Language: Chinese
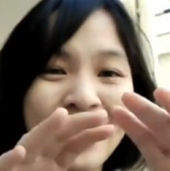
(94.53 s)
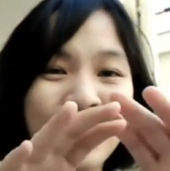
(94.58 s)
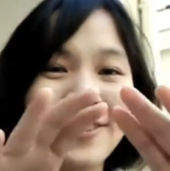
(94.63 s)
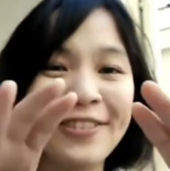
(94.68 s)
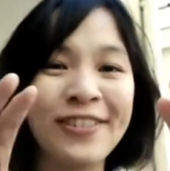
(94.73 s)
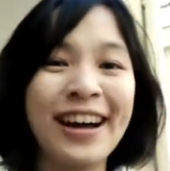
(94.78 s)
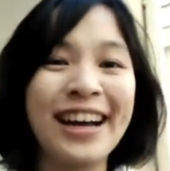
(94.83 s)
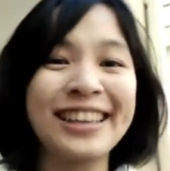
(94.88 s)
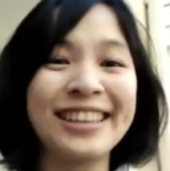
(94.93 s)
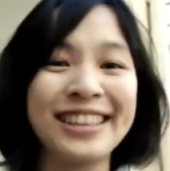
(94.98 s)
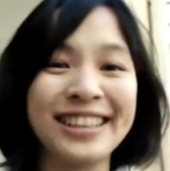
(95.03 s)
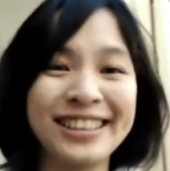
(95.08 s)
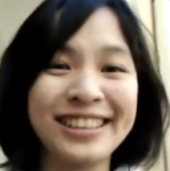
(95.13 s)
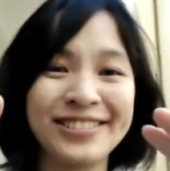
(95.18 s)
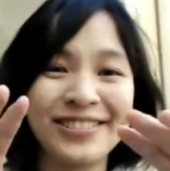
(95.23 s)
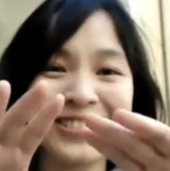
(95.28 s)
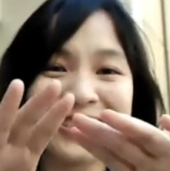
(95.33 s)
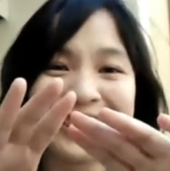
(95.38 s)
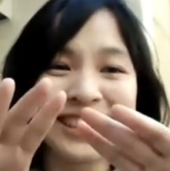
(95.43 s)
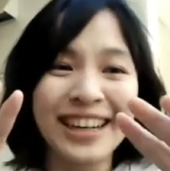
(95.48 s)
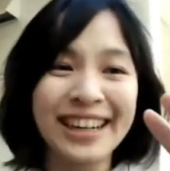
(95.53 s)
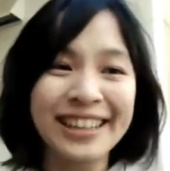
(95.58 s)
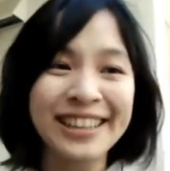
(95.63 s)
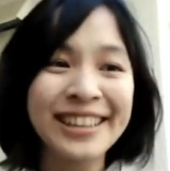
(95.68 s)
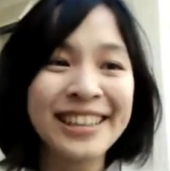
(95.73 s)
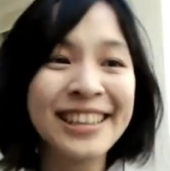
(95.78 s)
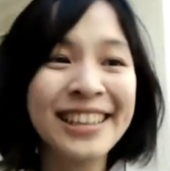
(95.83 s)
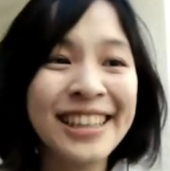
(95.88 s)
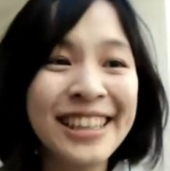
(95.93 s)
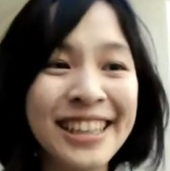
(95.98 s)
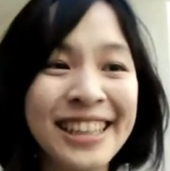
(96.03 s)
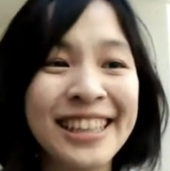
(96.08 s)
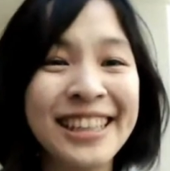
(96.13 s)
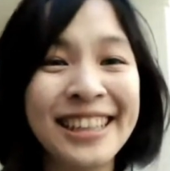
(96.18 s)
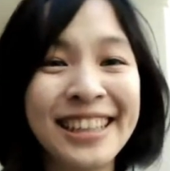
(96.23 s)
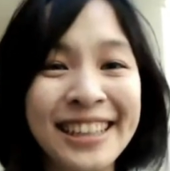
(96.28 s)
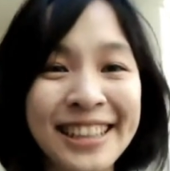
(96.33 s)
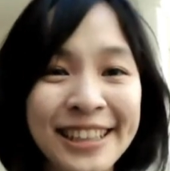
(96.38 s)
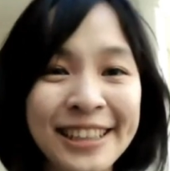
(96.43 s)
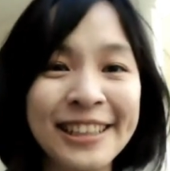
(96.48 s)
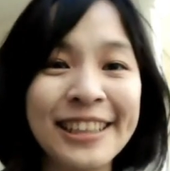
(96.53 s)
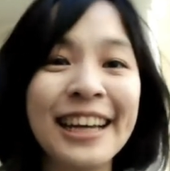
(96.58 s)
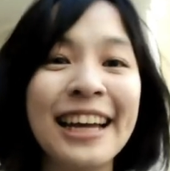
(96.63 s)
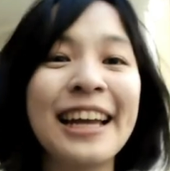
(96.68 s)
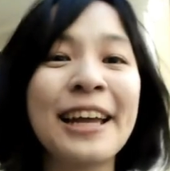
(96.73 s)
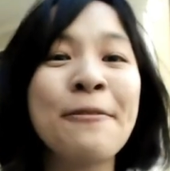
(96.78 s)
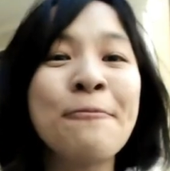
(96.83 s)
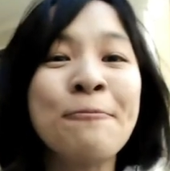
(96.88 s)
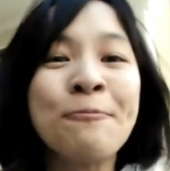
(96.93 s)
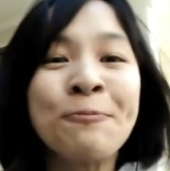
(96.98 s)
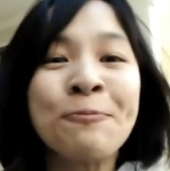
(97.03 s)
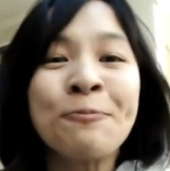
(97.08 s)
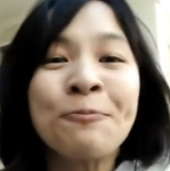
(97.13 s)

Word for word: 王瓦登工商，对。